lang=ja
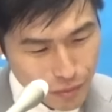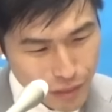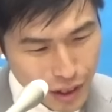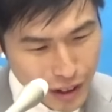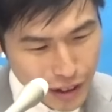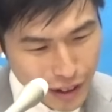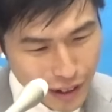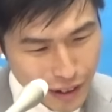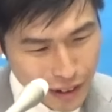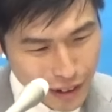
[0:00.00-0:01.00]

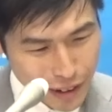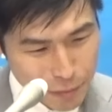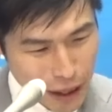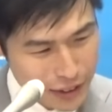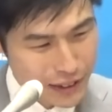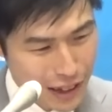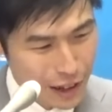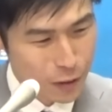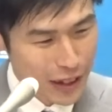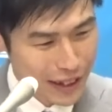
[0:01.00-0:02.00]
えー、パーティー参
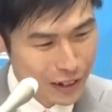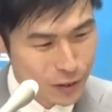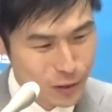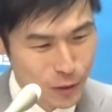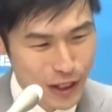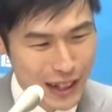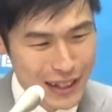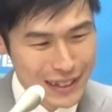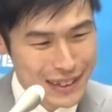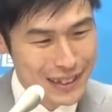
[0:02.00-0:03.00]
加の対価というような
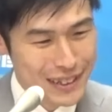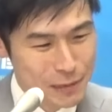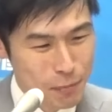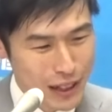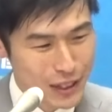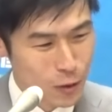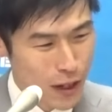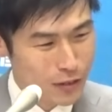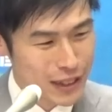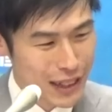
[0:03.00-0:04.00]
政治資金パーティーの
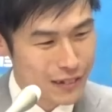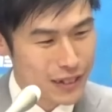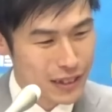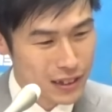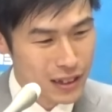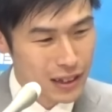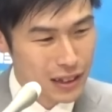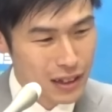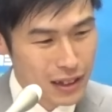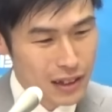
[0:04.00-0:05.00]
枠じゃなくてですね
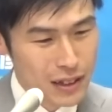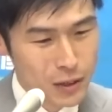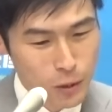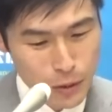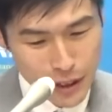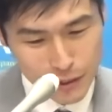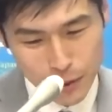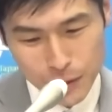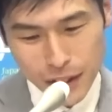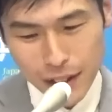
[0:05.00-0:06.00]
寄付を受ける
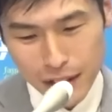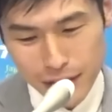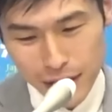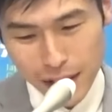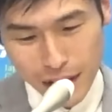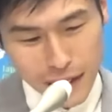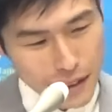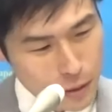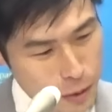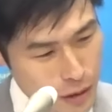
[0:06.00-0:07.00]
というような形で
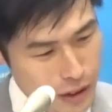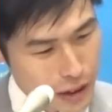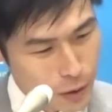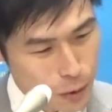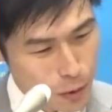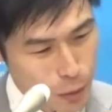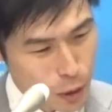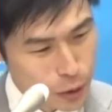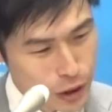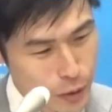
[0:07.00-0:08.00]
こう一定のこう
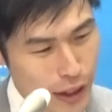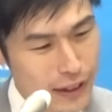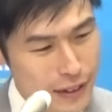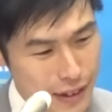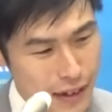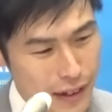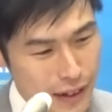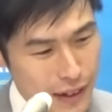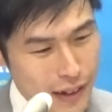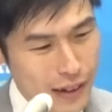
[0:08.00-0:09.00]
催しをやって、
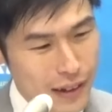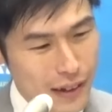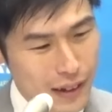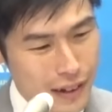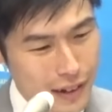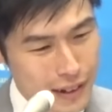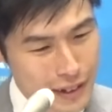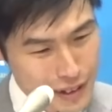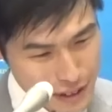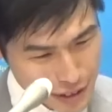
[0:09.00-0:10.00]

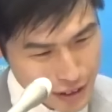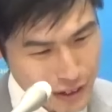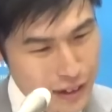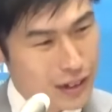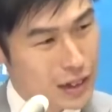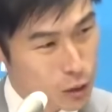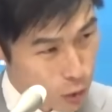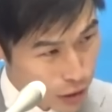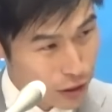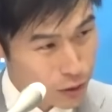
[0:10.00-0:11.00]
えー、寄付
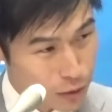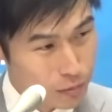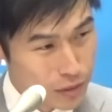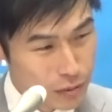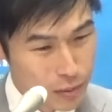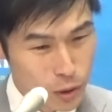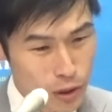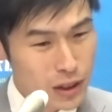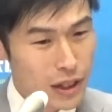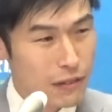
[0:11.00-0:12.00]
を受けるとそ
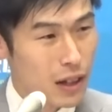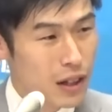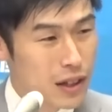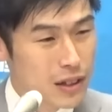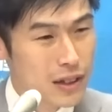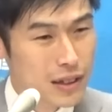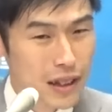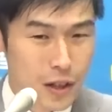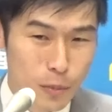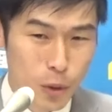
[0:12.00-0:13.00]
れ自体は否定
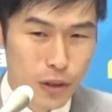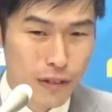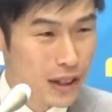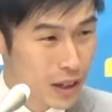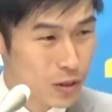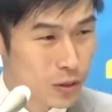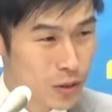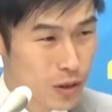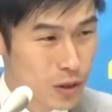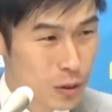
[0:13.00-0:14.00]
されるものではないと
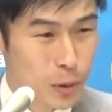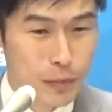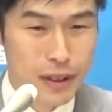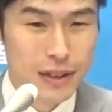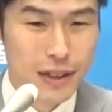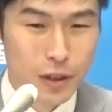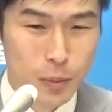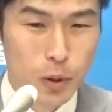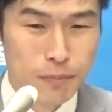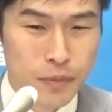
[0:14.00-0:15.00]
思いますけれど
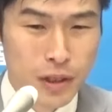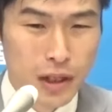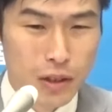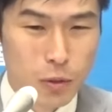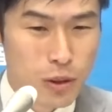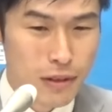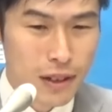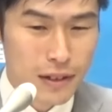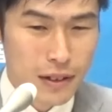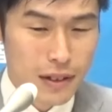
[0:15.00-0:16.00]
もあのこれ
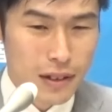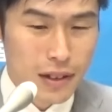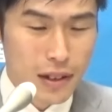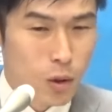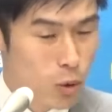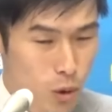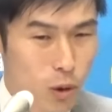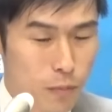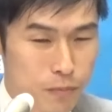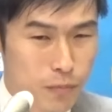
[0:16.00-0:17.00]
は今
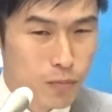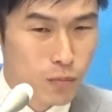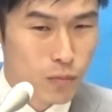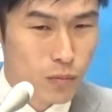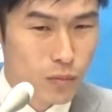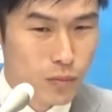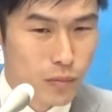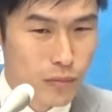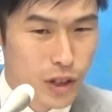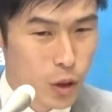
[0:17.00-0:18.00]
後、う
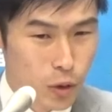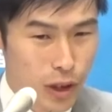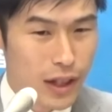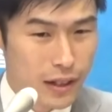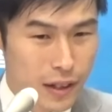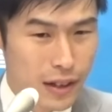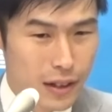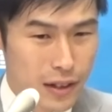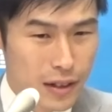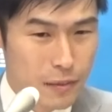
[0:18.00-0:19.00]
ん、議論の中
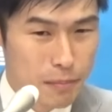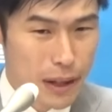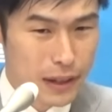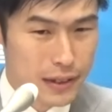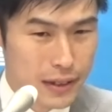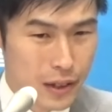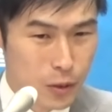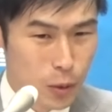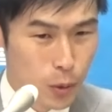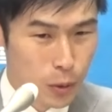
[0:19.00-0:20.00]
でパーティー券
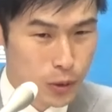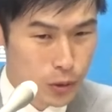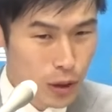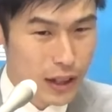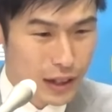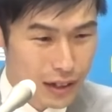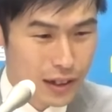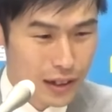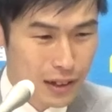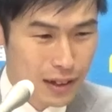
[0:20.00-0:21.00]
の購入の在り
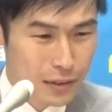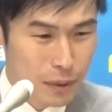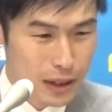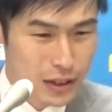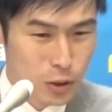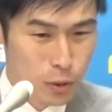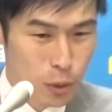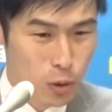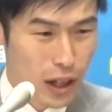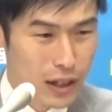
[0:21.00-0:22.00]
方パーティーその
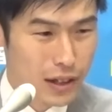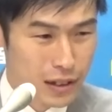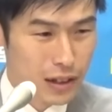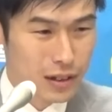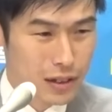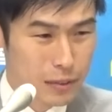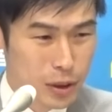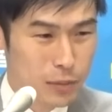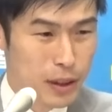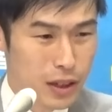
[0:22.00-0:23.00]
ものの在り方
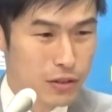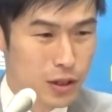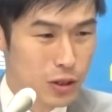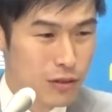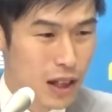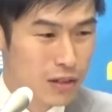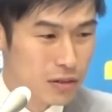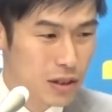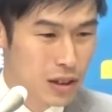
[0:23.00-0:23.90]
詰めていく必要はある